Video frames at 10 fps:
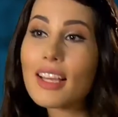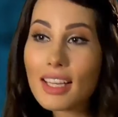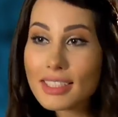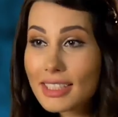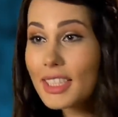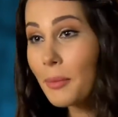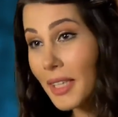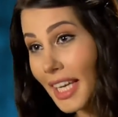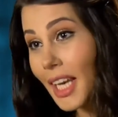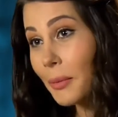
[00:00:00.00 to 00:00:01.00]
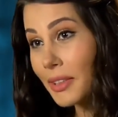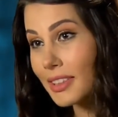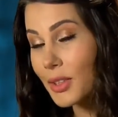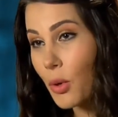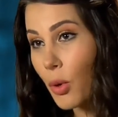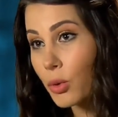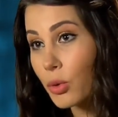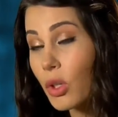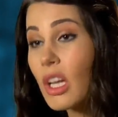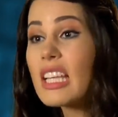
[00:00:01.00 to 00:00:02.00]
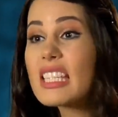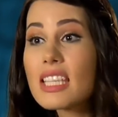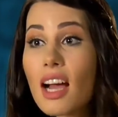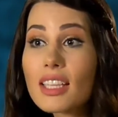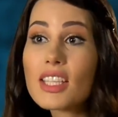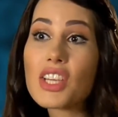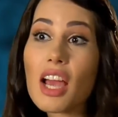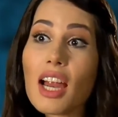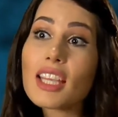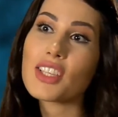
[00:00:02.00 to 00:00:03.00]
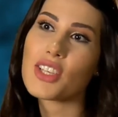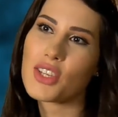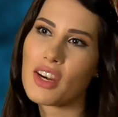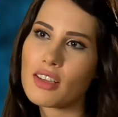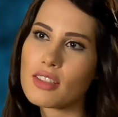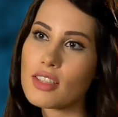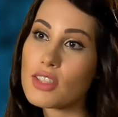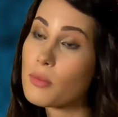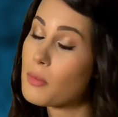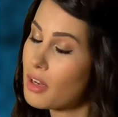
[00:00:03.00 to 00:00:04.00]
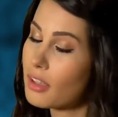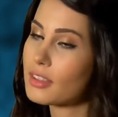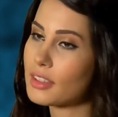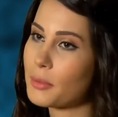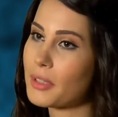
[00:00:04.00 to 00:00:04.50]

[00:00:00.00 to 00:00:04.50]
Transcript: Kasete Mirkelam adını koydu sadece her gece şarkısı için bile alınır bir